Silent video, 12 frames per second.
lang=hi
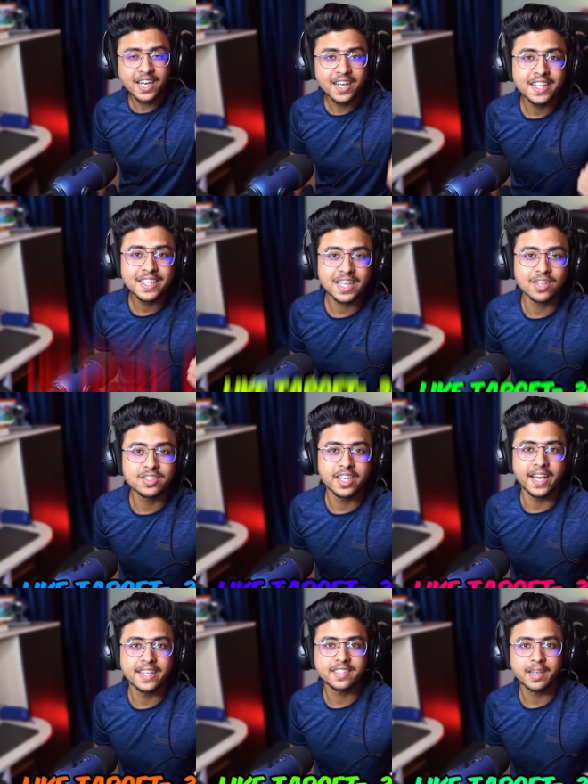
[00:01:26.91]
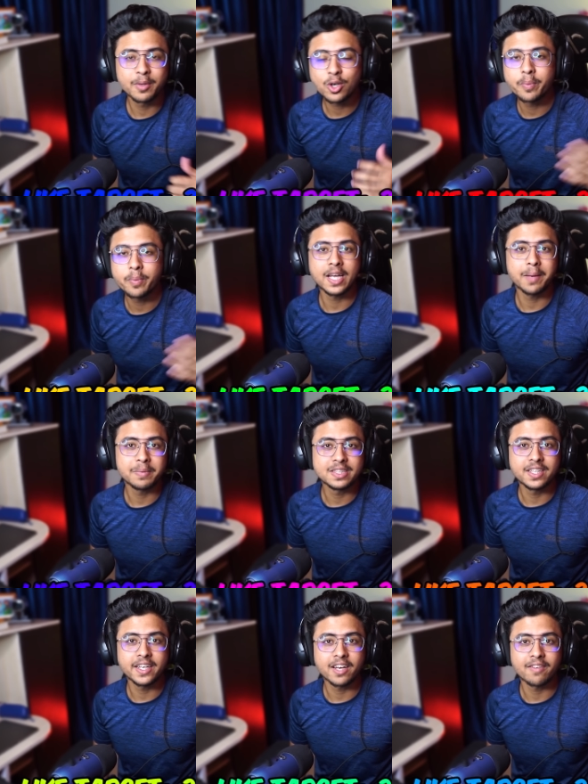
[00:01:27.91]
थर्टी लाइक्स का मेरे को पता आप
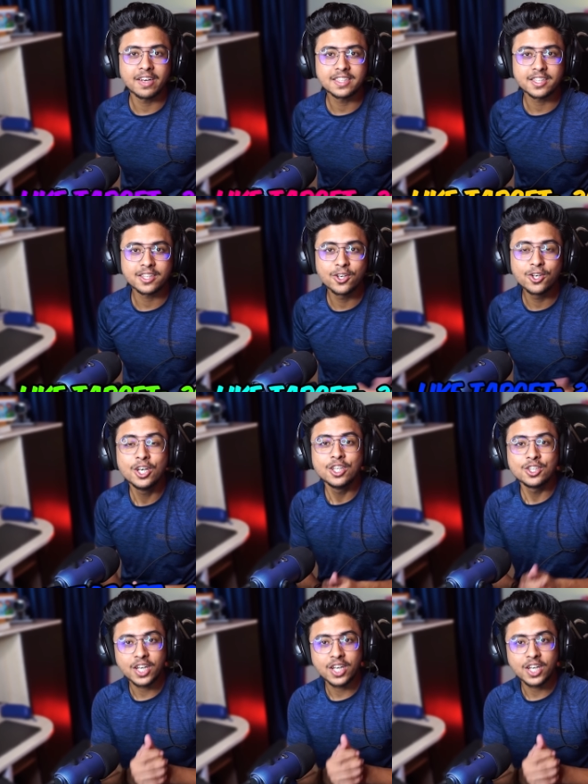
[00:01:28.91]
इजिली करवा सकते हो